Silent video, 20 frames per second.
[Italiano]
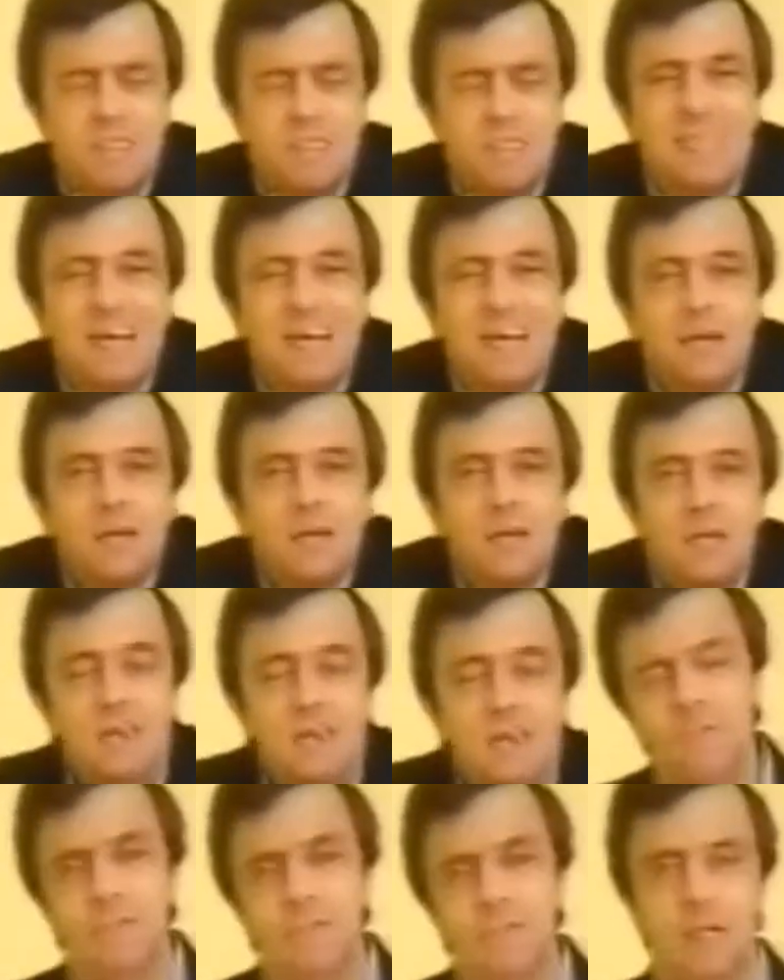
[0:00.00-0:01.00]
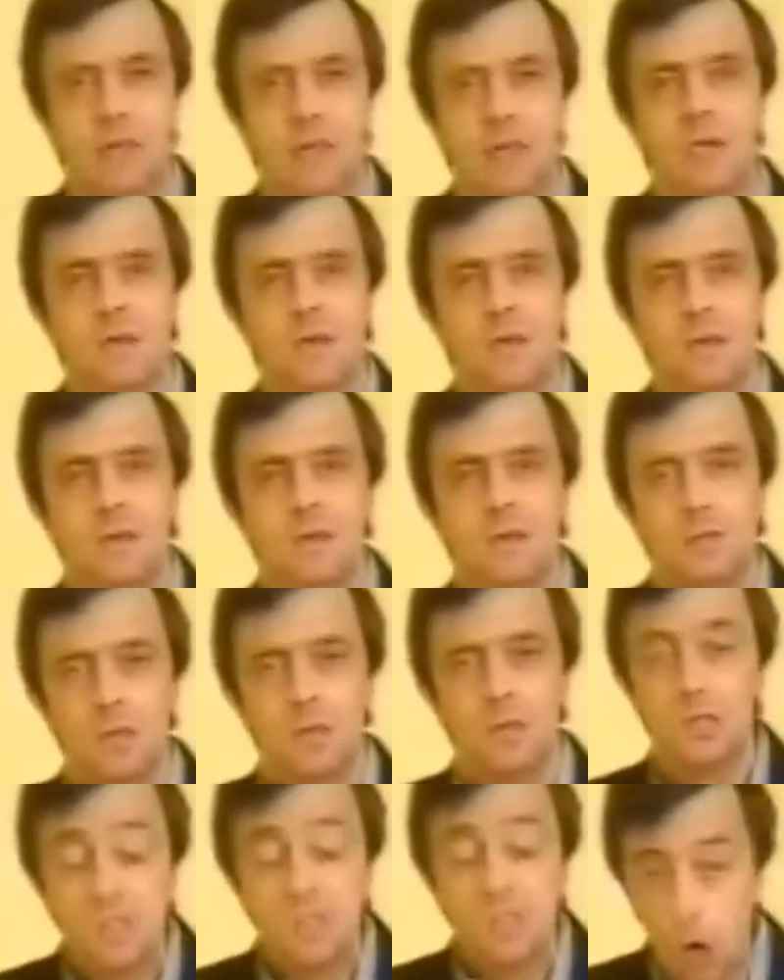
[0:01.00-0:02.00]
terribile
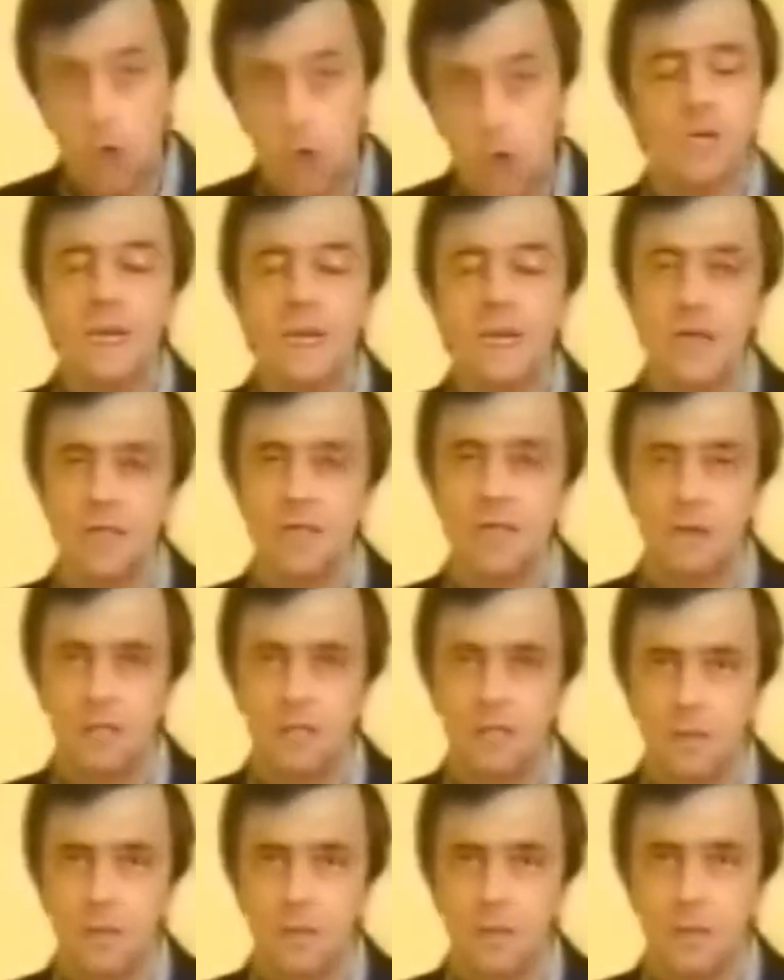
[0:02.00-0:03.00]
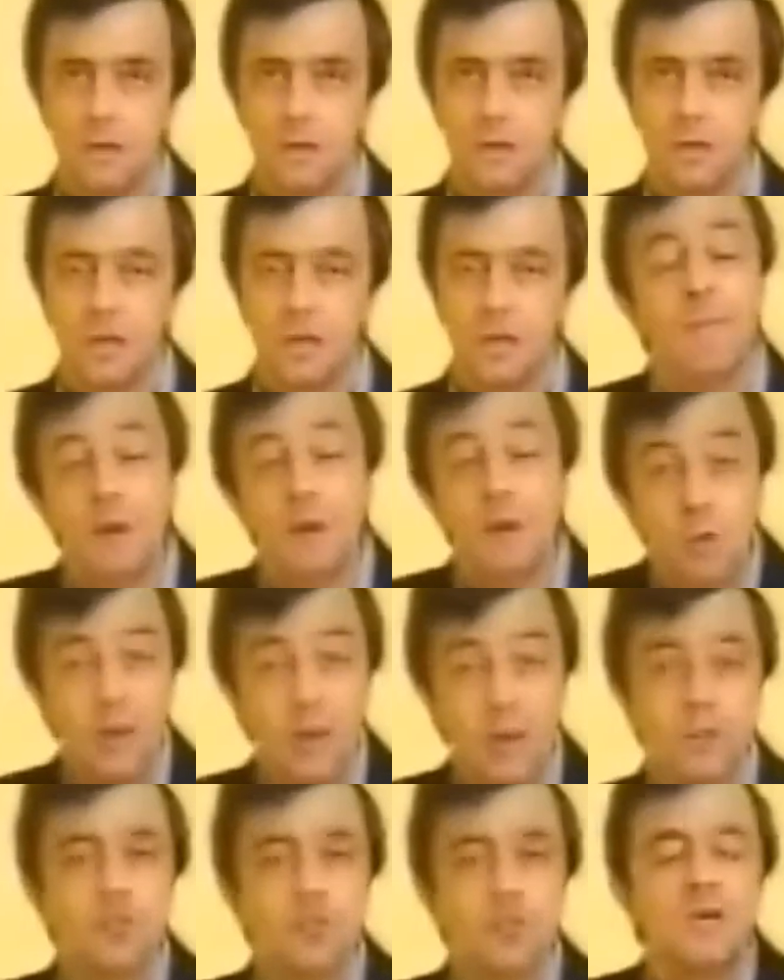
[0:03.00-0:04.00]
storia che per
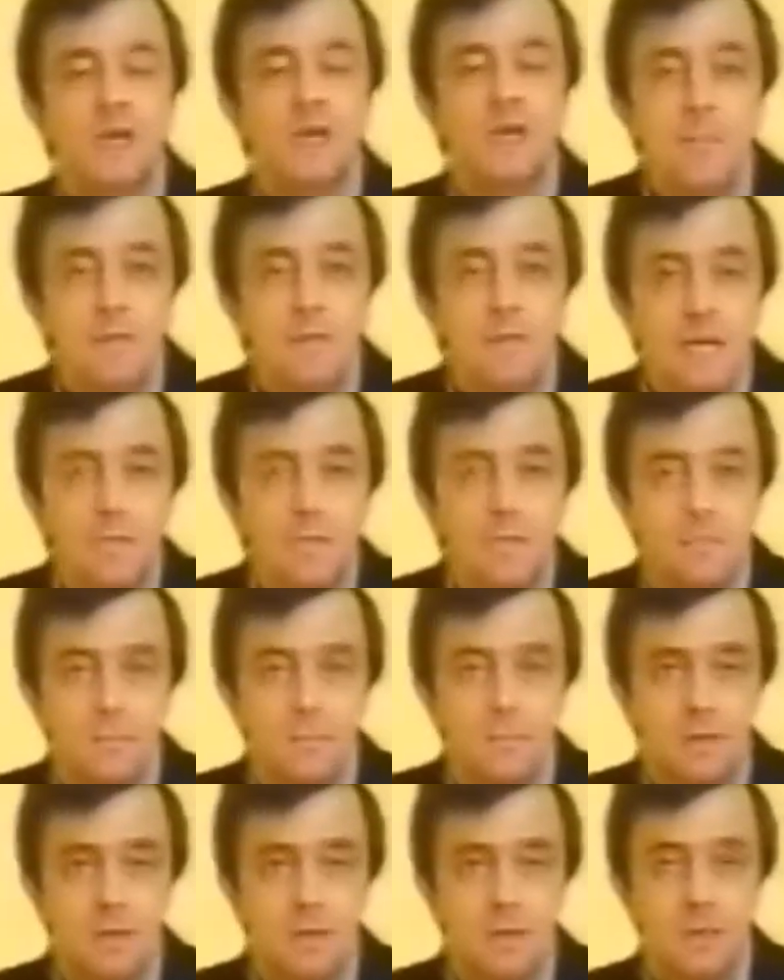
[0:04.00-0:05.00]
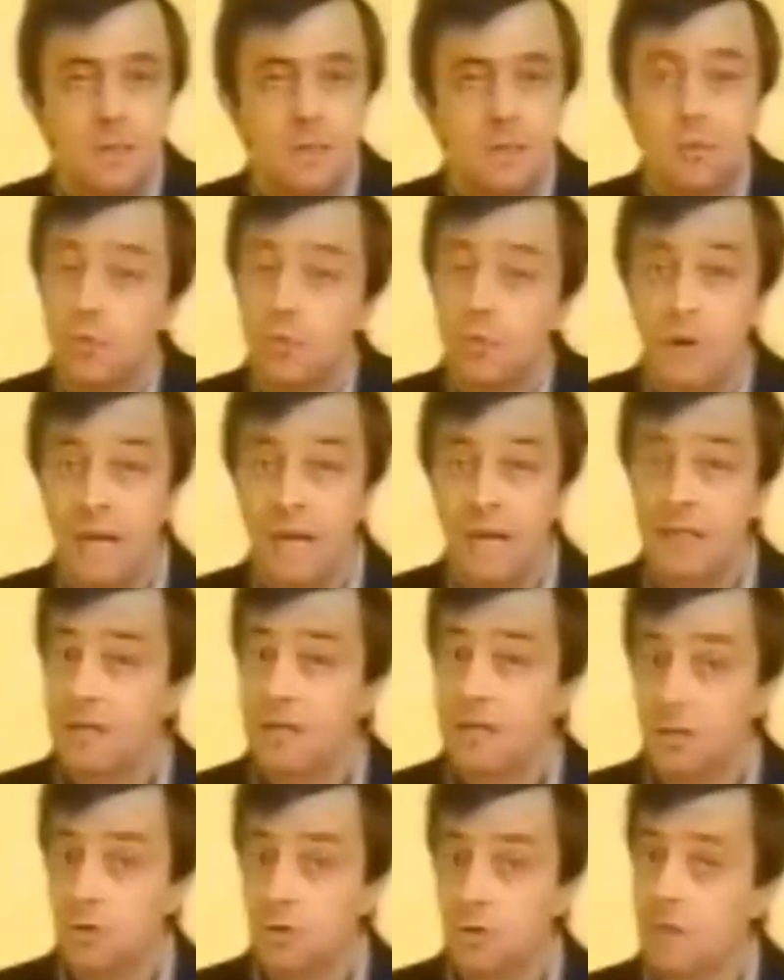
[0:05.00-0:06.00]
quanto terribile tu non hai il
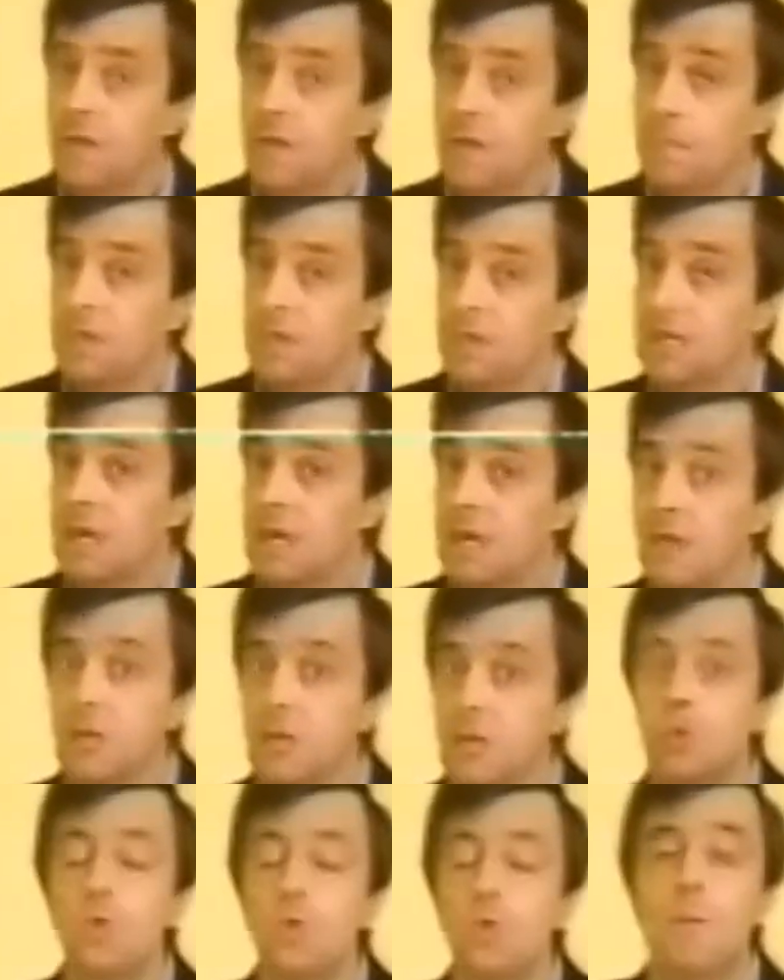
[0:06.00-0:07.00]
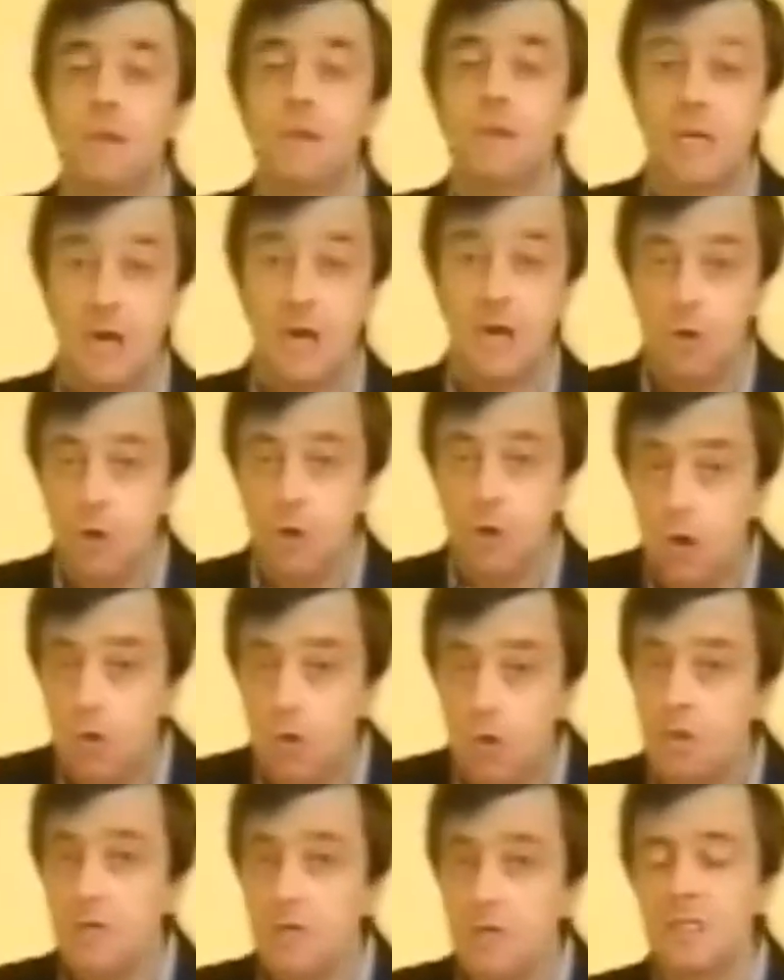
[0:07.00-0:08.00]
diritto di far pesare a nessuno perché
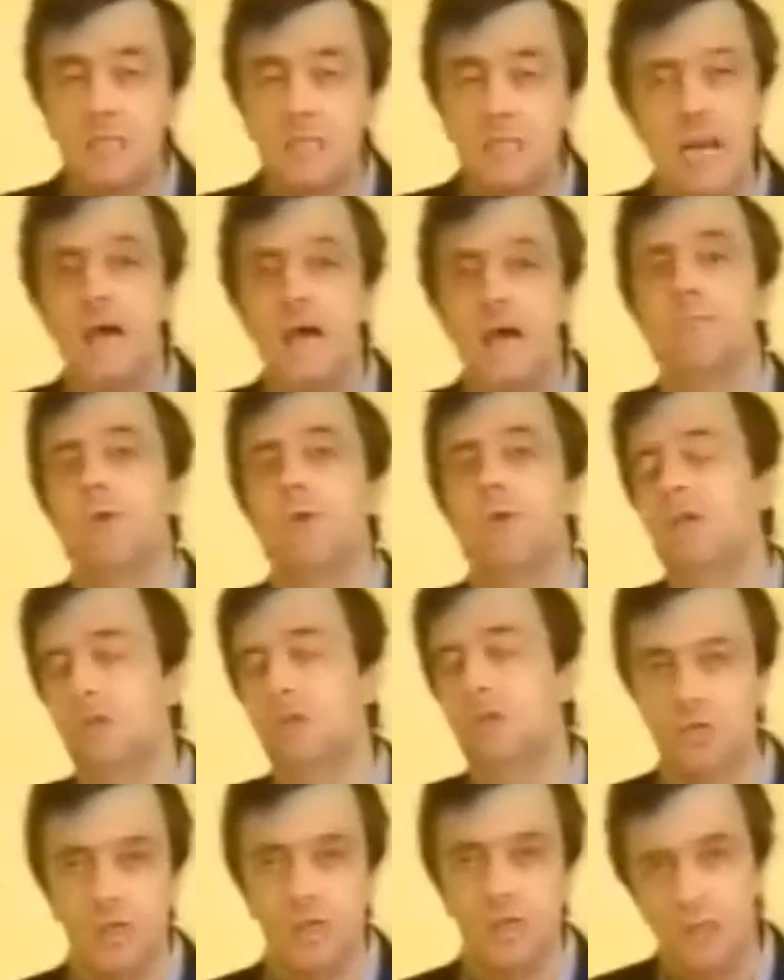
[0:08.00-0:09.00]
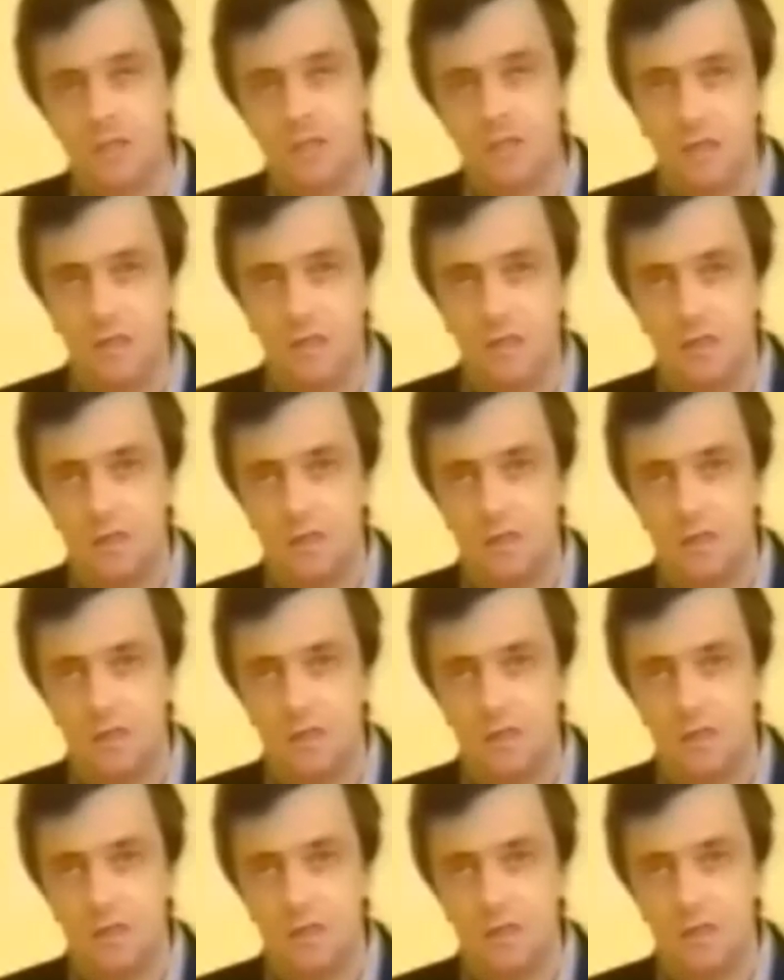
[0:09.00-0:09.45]
noi siamo la gente,